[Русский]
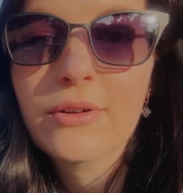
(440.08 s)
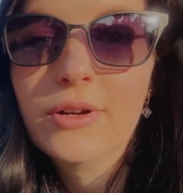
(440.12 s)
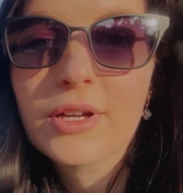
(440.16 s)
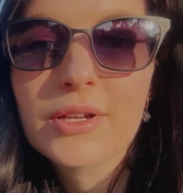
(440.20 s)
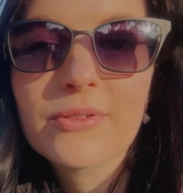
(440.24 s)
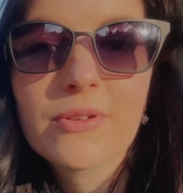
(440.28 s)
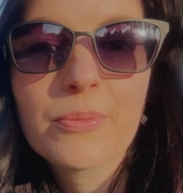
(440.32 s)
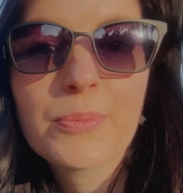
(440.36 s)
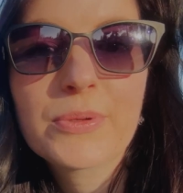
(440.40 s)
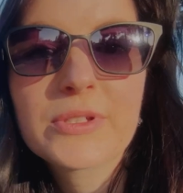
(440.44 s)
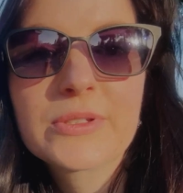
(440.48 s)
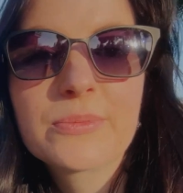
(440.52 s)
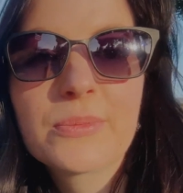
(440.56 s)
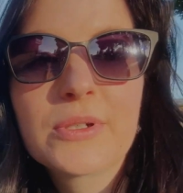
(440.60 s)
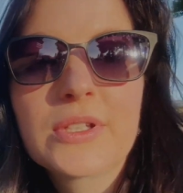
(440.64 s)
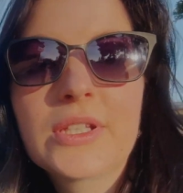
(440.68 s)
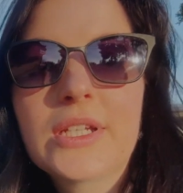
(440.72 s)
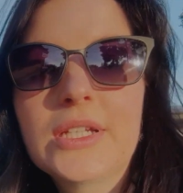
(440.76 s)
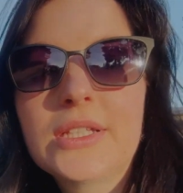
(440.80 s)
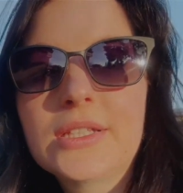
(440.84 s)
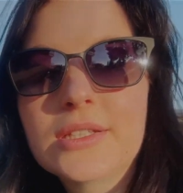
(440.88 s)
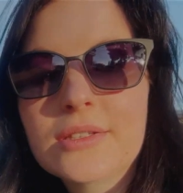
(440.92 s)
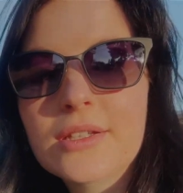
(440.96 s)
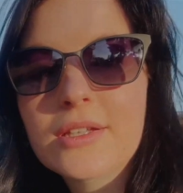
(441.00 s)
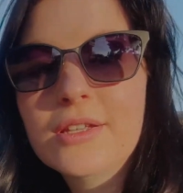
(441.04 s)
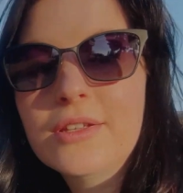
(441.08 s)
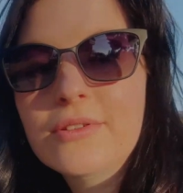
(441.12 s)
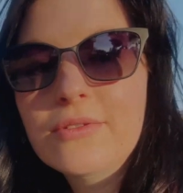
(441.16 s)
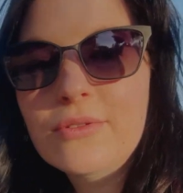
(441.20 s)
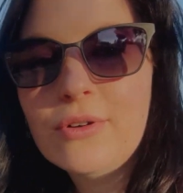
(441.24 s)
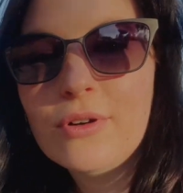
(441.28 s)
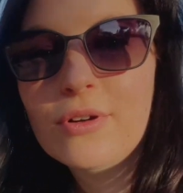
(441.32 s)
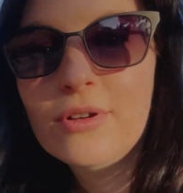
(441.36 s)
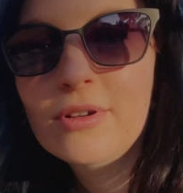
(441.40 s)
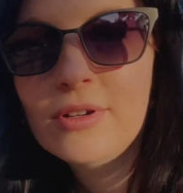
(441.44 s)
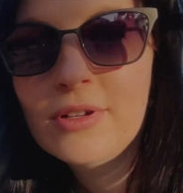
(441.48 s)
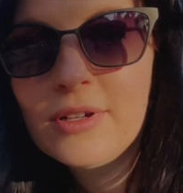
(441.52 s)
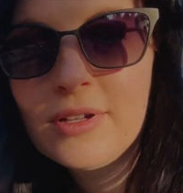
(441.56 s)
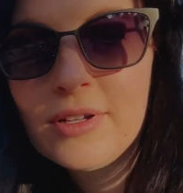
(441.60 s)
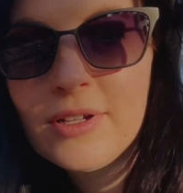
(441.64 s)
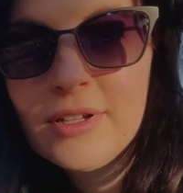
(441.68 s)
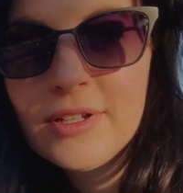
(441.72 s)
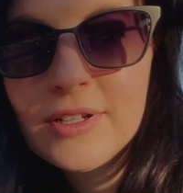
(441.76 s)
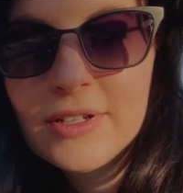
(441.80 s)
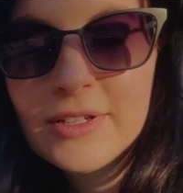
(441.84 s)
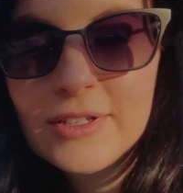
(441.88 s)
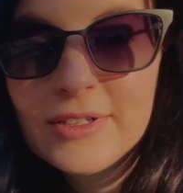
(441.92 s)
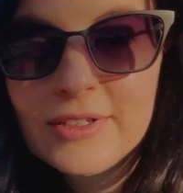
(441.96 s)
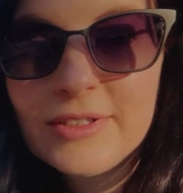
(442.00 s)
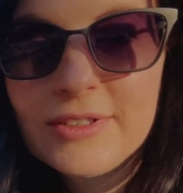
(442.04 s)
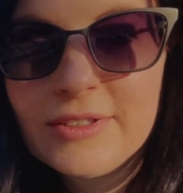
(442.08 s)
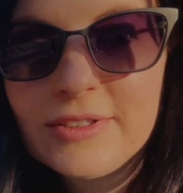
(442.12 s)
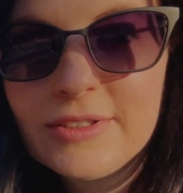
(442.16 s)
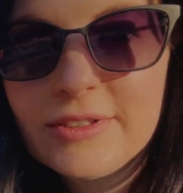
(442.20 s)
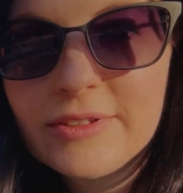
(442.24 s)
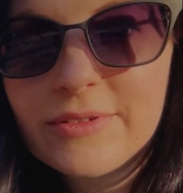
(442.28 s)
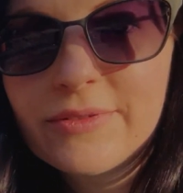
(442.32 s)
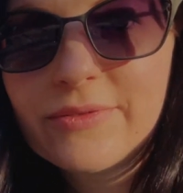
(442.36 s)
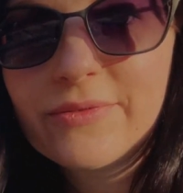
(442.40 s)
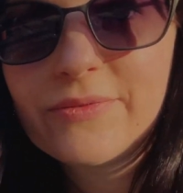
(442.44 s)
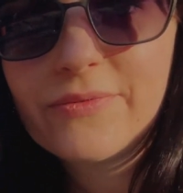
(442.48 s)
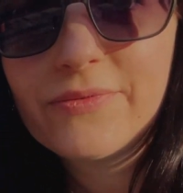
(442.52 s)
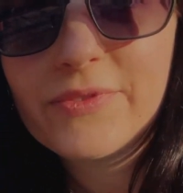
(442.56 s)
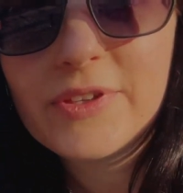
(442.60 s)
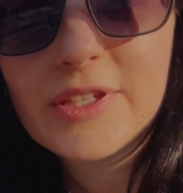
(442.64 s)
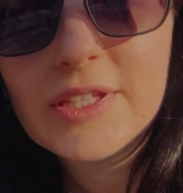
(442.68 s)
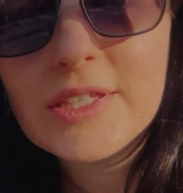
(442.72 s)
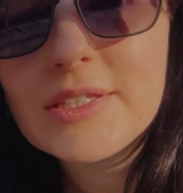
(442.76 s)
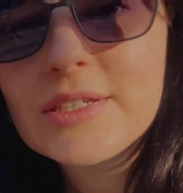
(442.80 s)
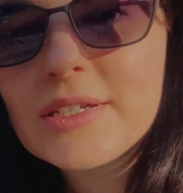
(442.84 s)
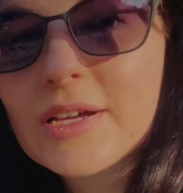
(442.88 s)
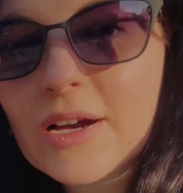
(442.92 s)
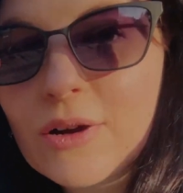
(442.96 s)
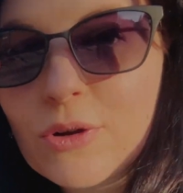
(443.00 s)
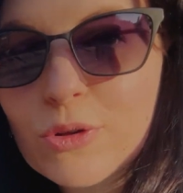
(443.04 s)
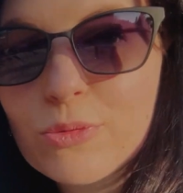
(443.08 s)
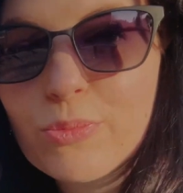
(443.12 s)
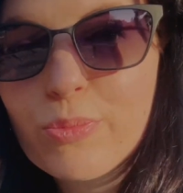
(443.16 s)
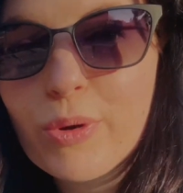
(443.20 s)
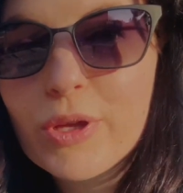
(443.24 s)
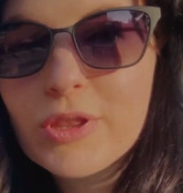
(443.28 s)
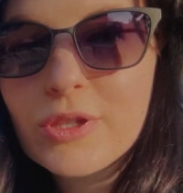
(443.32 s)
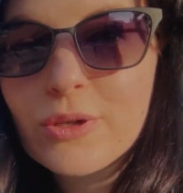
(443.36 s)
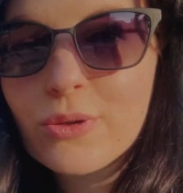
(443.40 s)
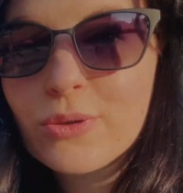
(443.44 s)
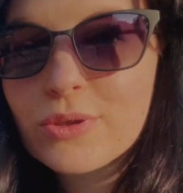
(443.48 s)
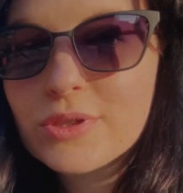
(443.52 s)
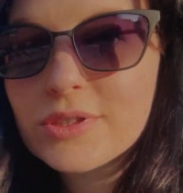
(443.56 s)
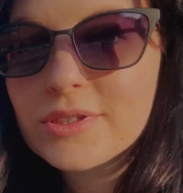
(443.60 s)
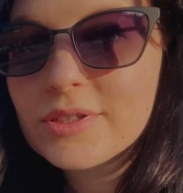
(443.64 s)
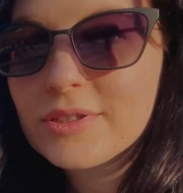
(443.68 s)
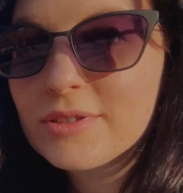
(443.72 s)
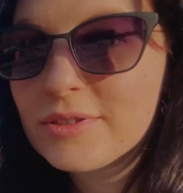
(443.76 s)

вы посмотрите на него. Видите, как он подрос?